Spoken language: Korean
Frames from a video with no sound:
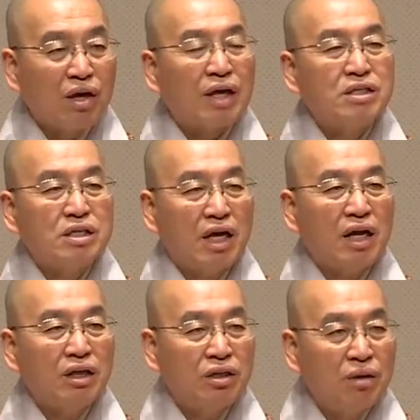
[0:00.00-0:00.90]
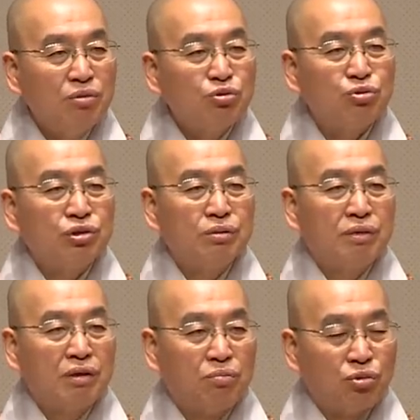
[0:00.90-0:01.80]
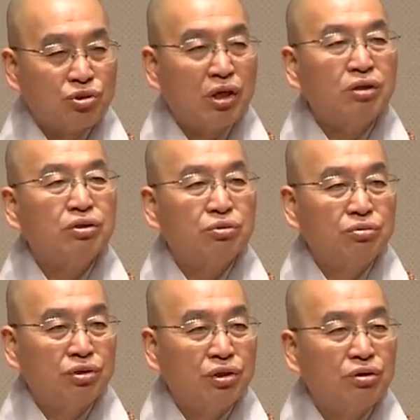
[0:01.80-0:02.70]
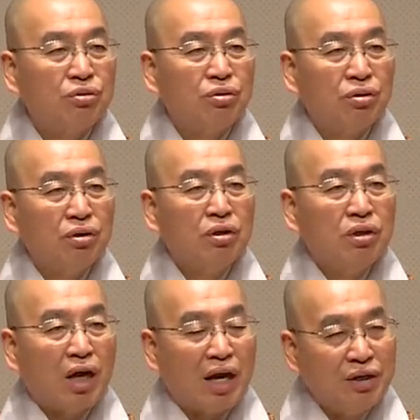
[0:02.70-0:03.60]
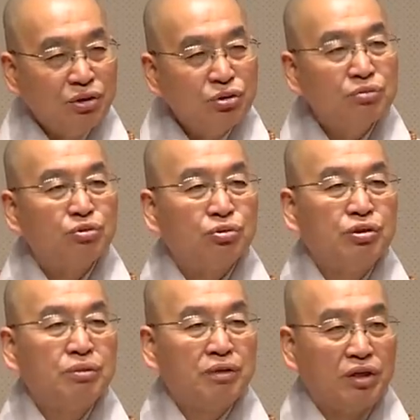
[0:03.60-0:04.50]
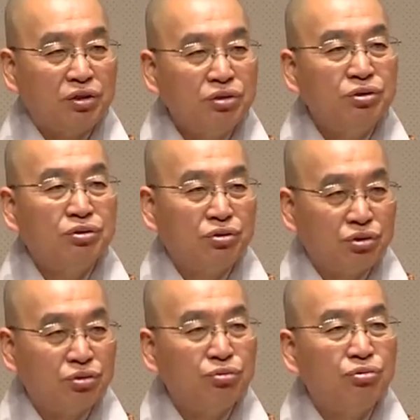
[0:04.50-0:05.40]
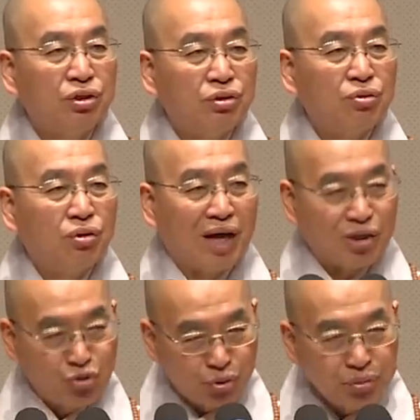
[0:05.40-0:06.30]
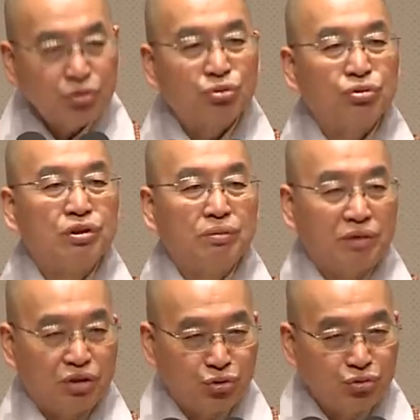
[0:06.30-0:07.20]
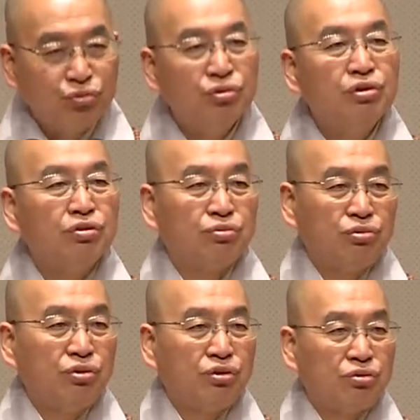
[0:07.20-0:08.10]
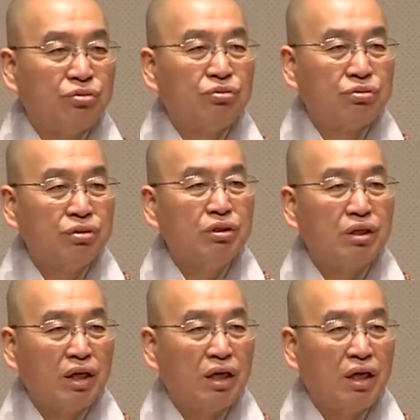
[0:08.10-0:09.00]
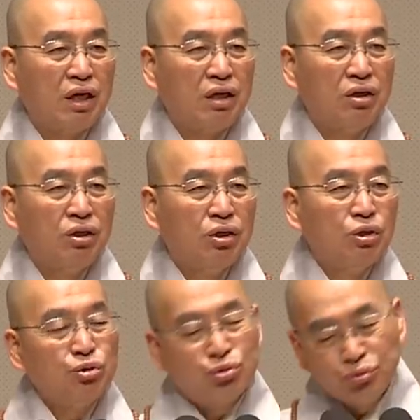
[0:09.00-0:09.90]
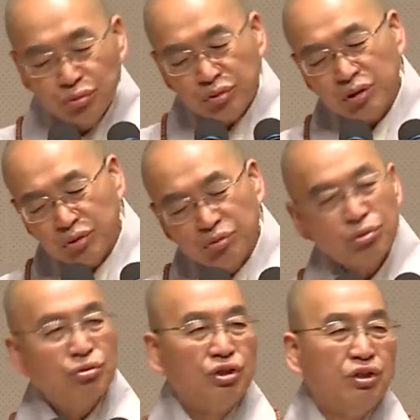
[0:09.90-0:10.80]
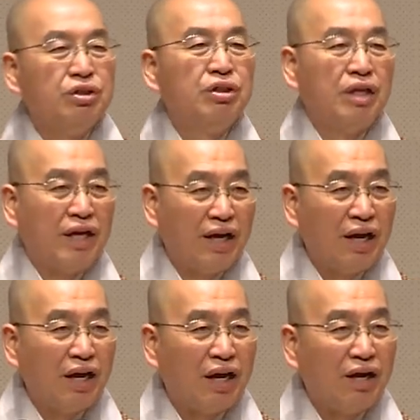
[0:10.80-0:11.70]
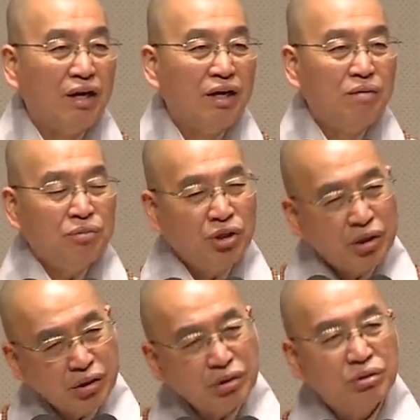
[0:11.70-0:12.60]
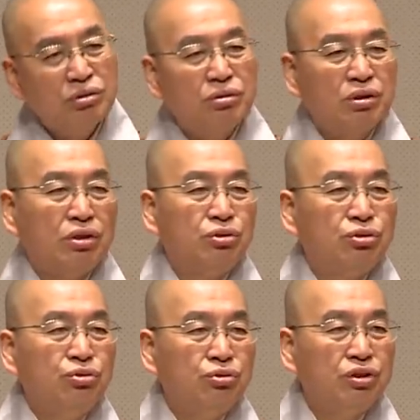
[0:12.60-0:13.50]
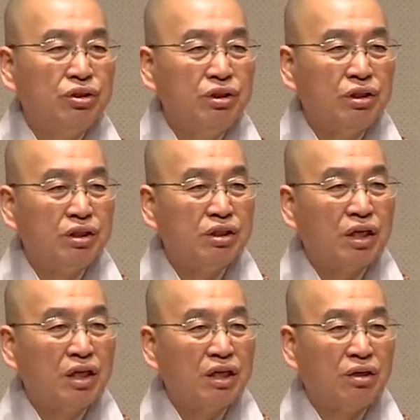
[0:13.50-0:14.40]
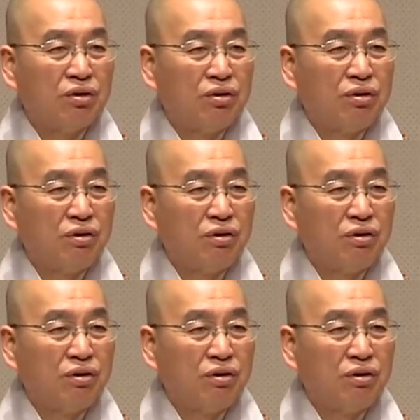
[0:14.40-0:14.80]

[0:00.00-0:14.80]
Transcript: 같이 살아야 되면 좋지만 못 사는 경우도 있고 안 헤어지면 좋지만 헤어지는 경우도 있고 안 죽으면 좋지만 죽는 경우도 있고 그런데 죽는 경우도 있는데 뭐 헤어지는 거야 있을 수 있는 일이잖아요.